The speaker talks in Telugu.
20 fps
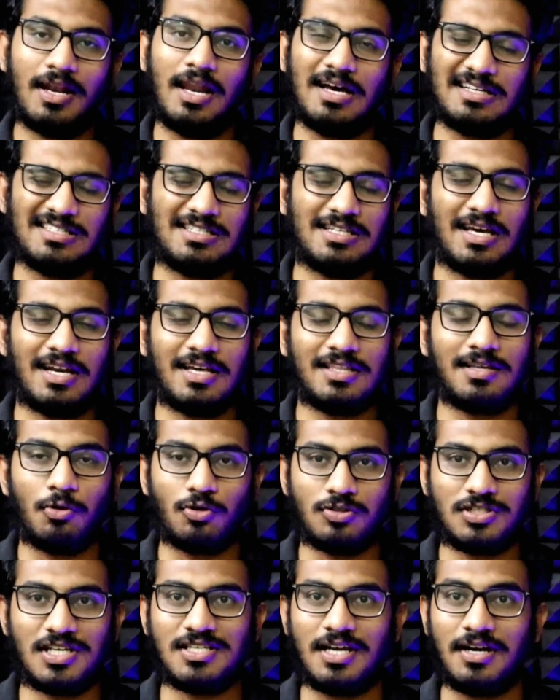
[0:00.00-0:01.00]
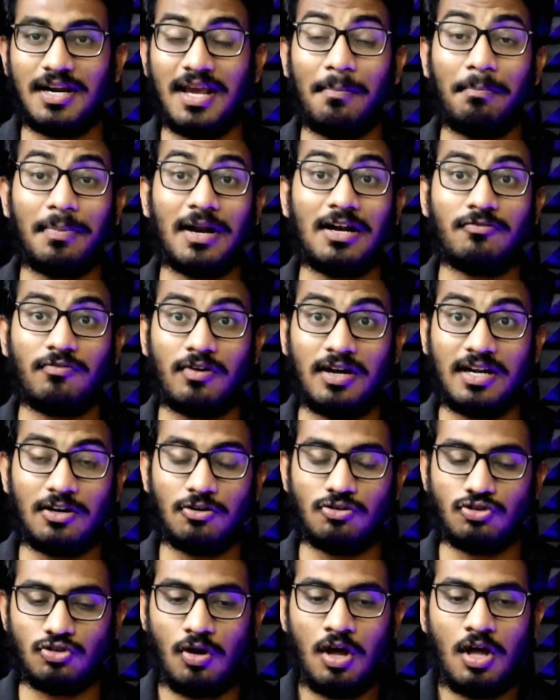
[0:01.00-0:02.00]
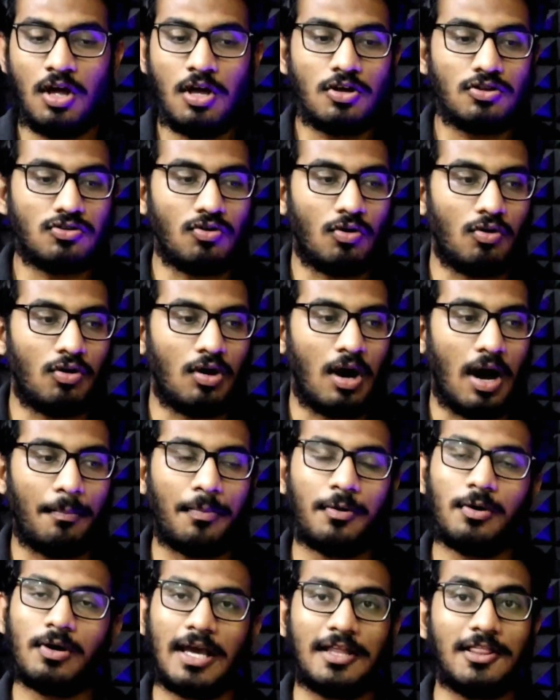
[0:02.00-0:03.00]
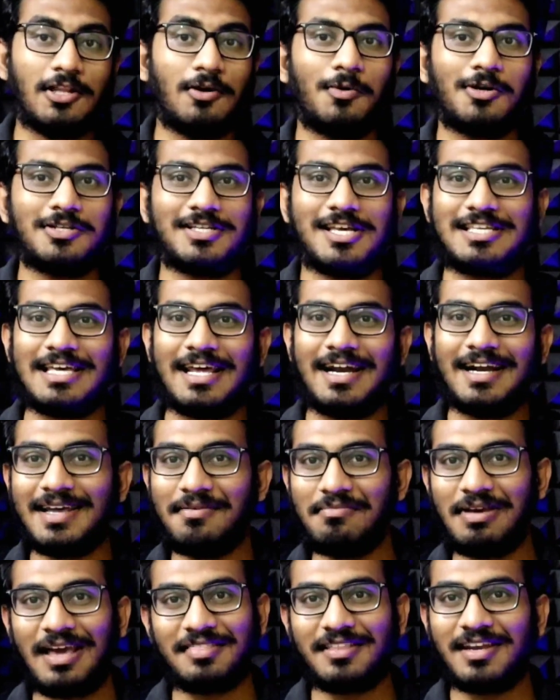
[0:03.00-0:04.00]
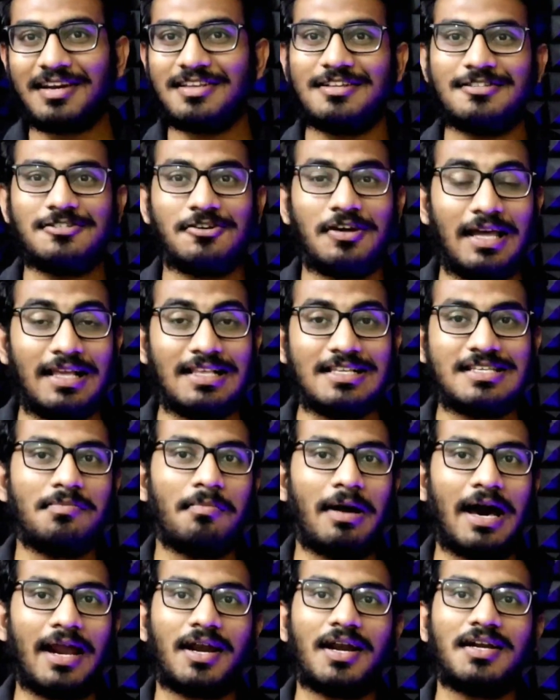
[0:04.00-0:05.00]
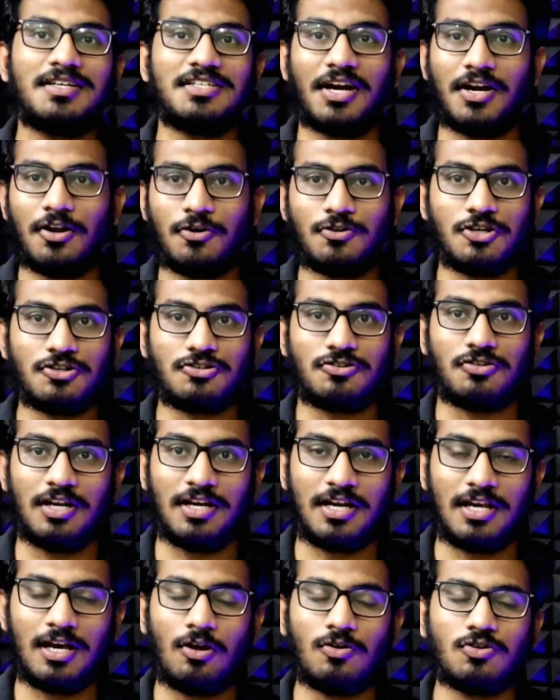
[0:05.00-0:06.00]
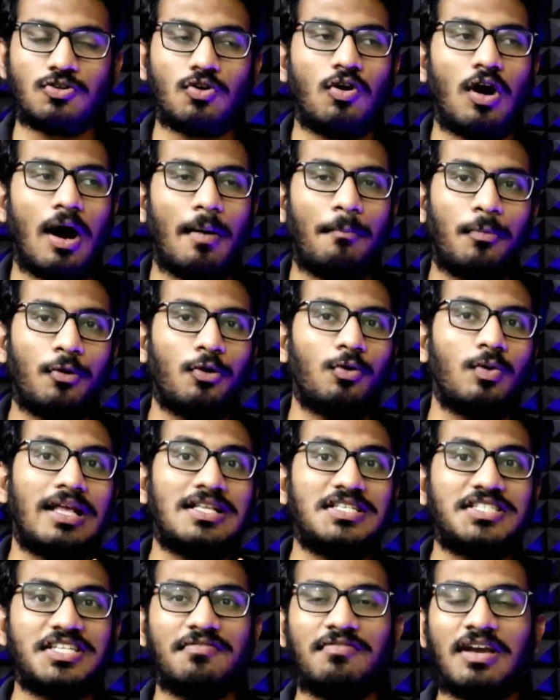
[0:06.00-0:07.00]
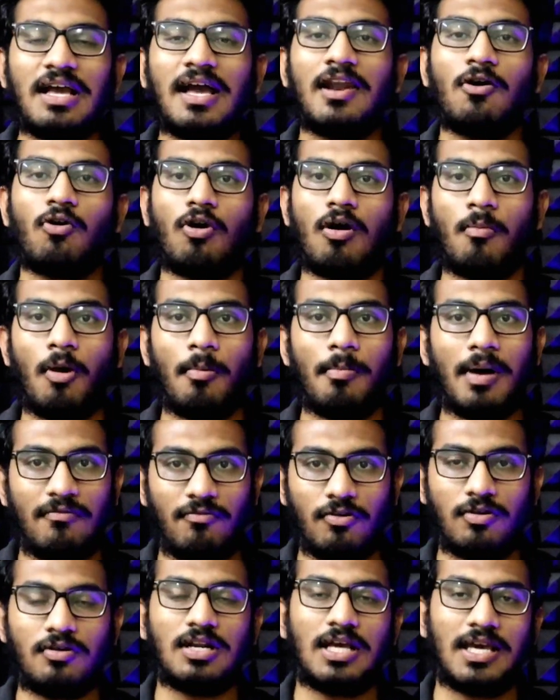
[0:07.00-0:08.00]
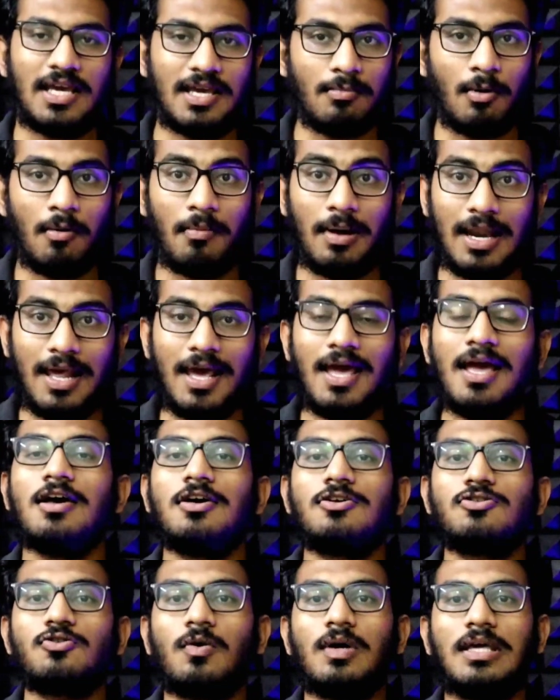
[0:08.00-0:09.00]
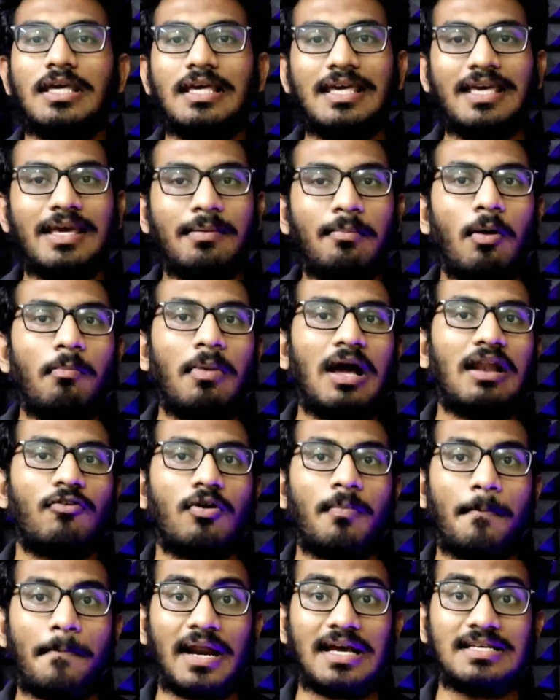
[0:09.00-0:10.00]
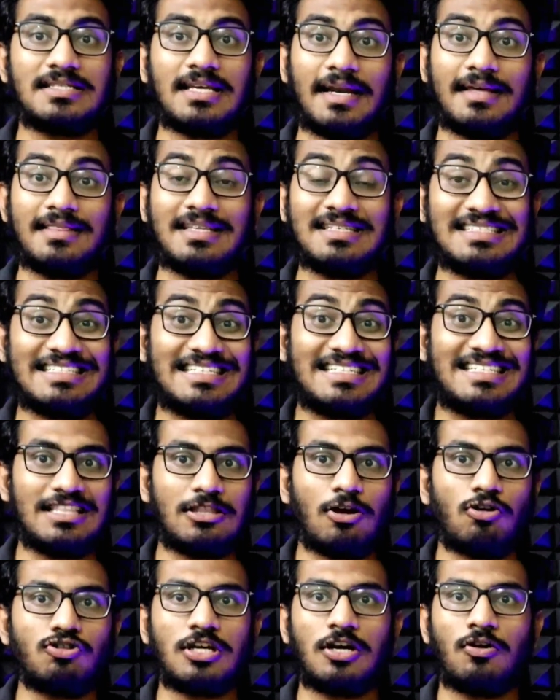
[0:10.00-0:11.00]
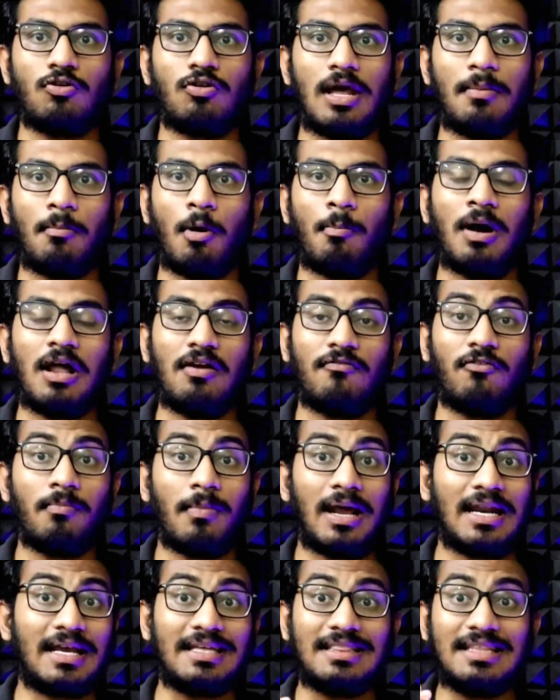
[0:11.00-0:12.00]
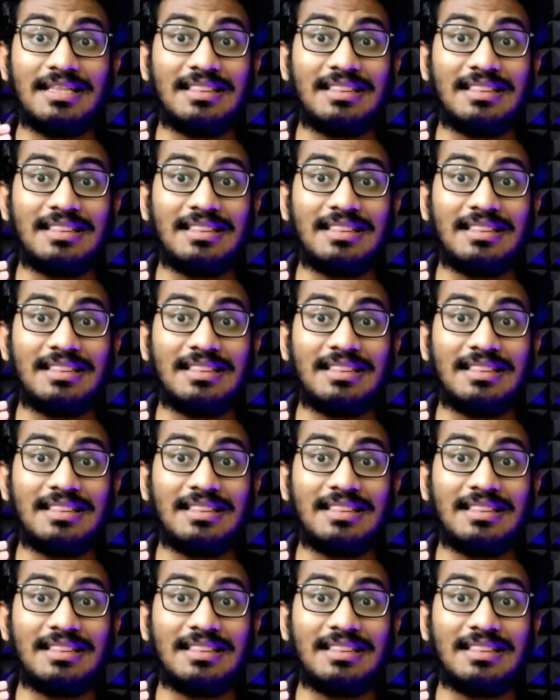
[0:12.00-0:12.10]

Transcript: లాస్ట్ ఇయర్ అయితే బుక్ చేశాను ఏప్రిల్ ట్వంటీ రోజు సో అప్పుడు ఎందుకు బుక్ చేశారంటే మీ అందరికీ తెలుసు ఎల్జీ మార్కెట్ షట్ డౌన్ చేస్తుంది ఇండియాలో సో అప్పుడు ఎల్జీ వింగ్ అనే ఒక మొబైల్ ఫోన్ ఈ మొబైలే సో ఈ మొబైల్ ఫోన్ ప్రైస్ అనేది సిక్స్టీ థౌసండ్ ఉండే మొబైల్ ఫోన్ మనకి ఇది